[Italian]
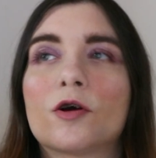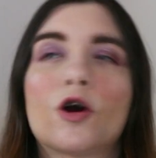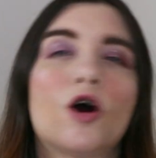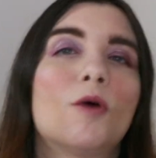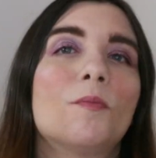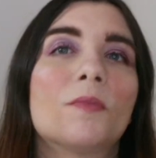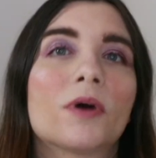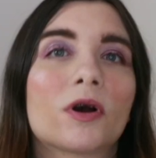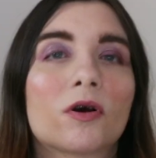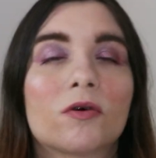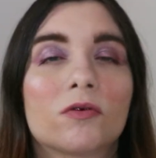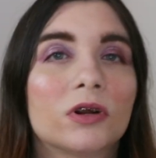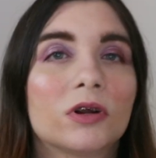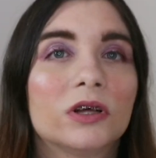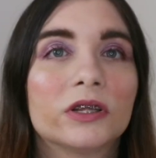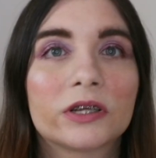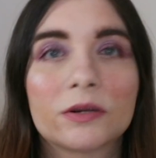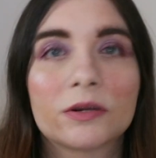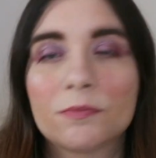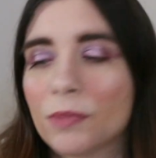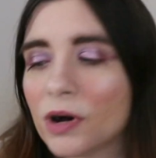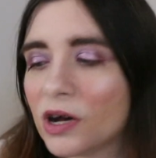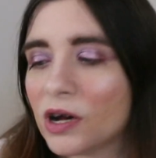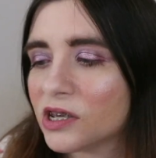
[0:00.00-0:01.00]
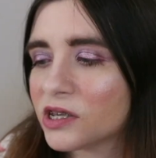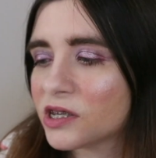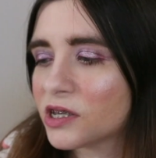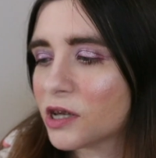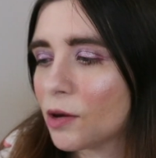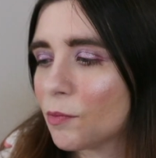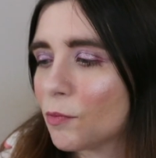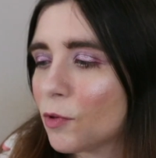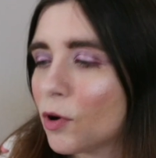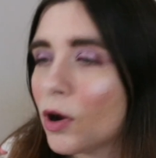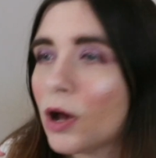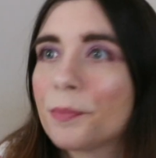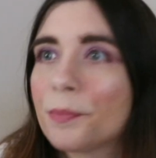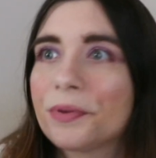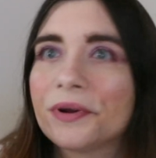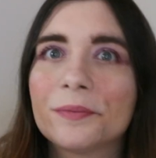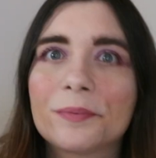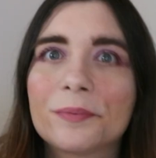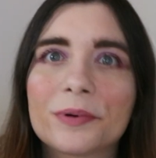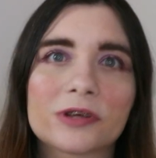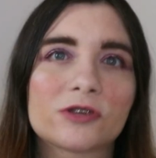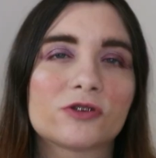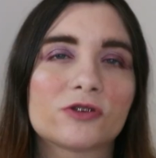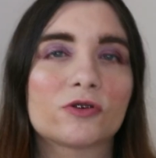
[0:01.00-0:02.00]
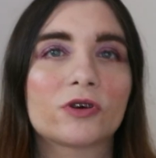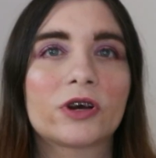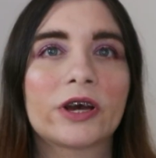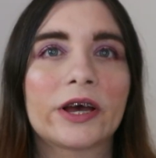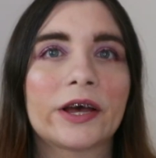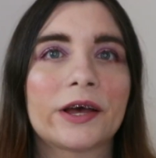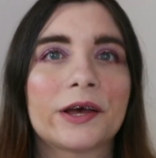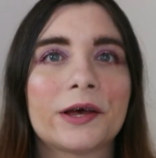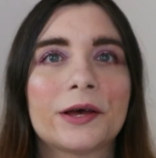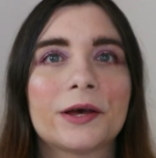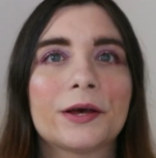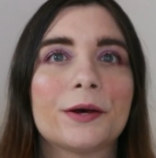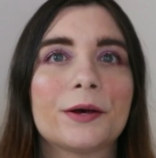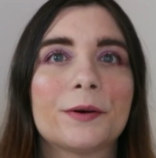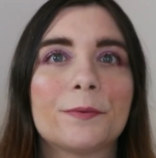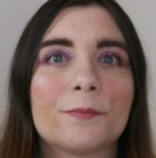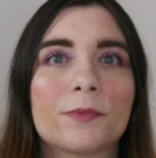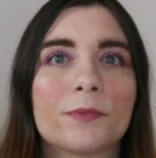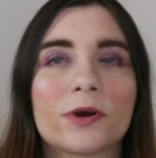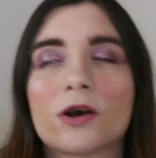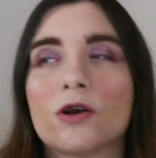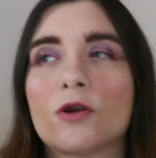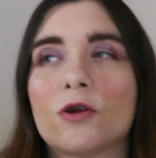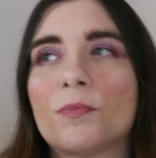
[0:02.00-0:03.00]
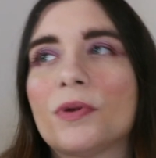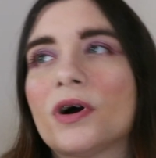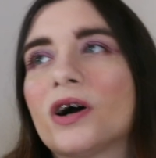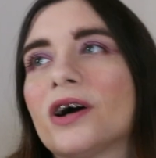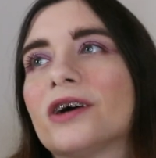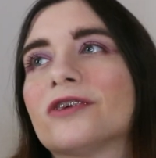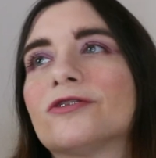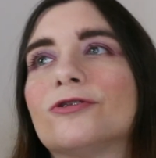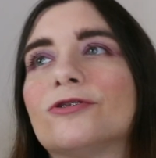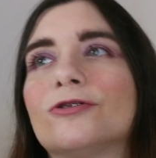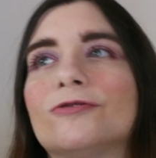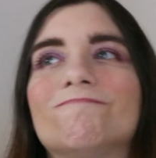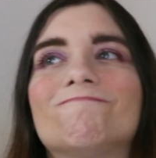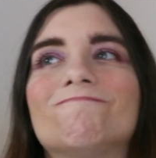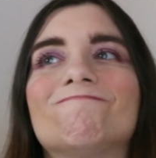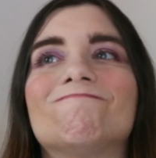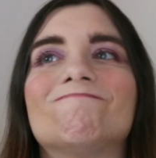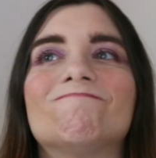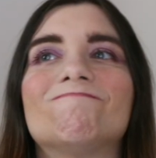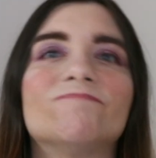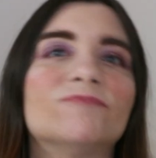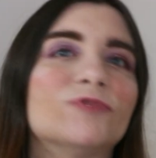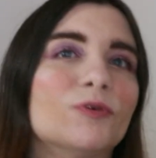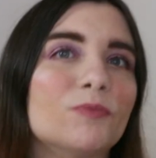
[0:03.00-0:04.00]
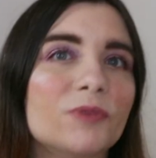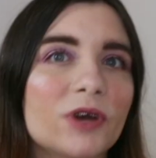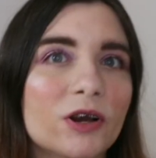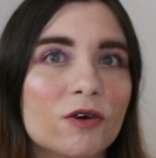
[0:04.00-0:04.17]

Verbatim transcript: come con altri balsamo e per il prezzo che, che l'ho pagato non mi